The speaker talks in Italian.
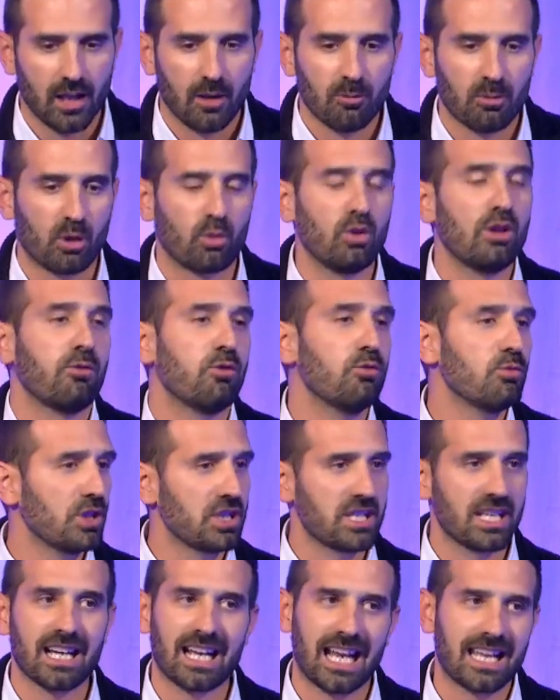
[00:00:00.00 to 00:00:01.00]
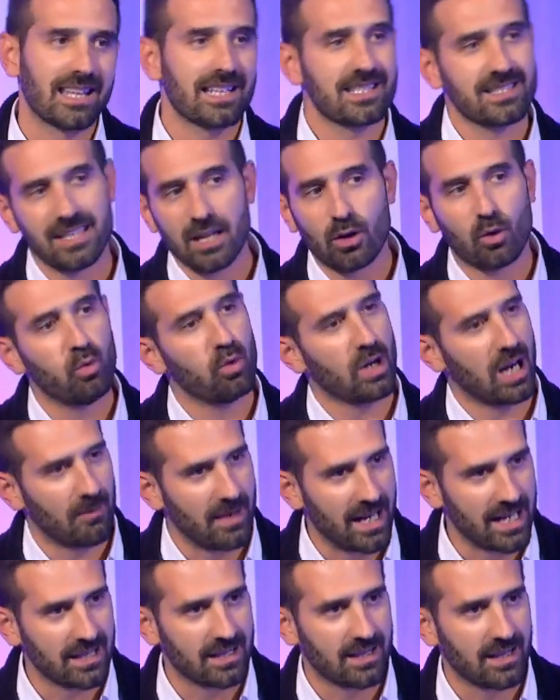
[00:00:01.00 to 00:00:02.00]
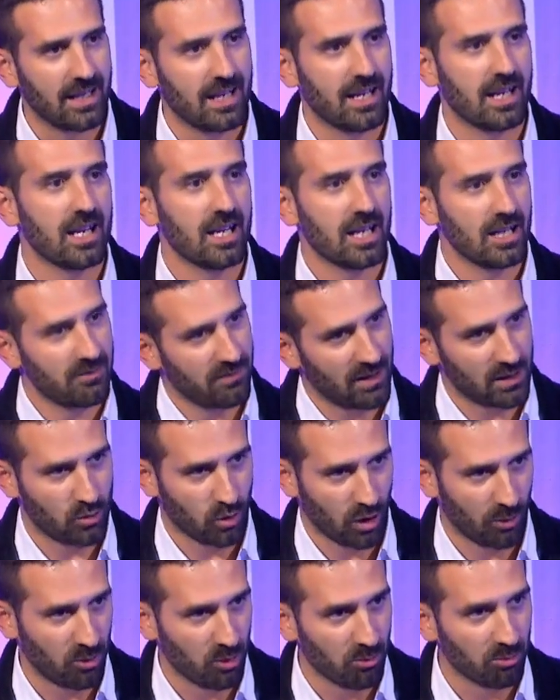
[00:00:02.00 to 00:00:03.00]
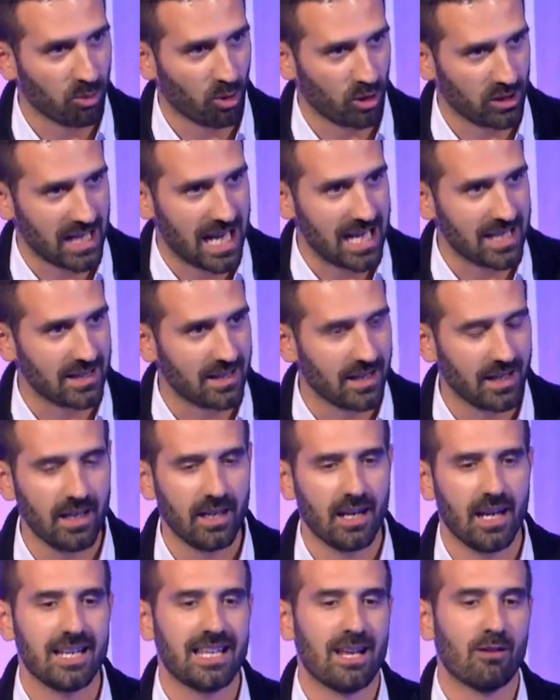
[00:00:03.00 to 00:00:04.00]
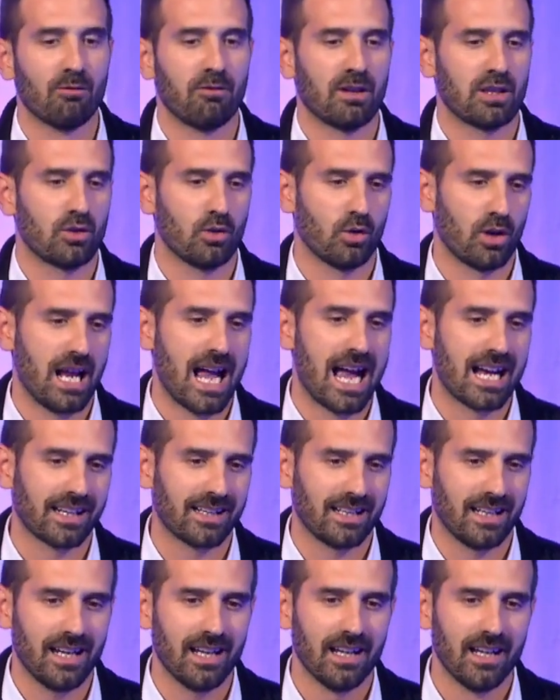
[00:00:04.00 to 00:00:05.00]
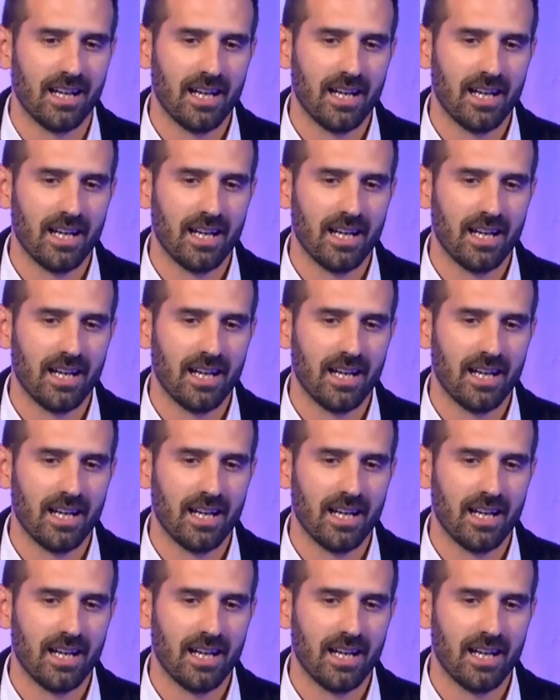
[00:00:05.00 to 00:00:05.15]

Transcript: Per cui il fumo di sigaretta è sicuramente il fattore più importante ed è un fattore anche